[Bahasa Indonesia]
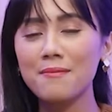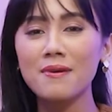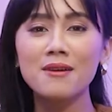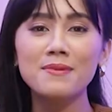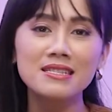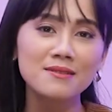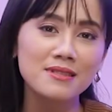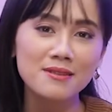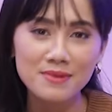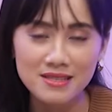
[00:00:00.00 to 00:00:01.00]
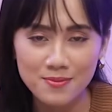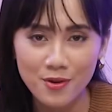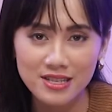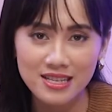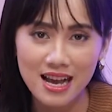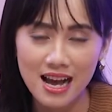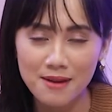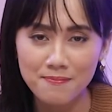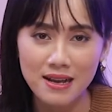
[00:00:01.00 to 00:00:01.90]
Apa kabar teman-teman semuanya?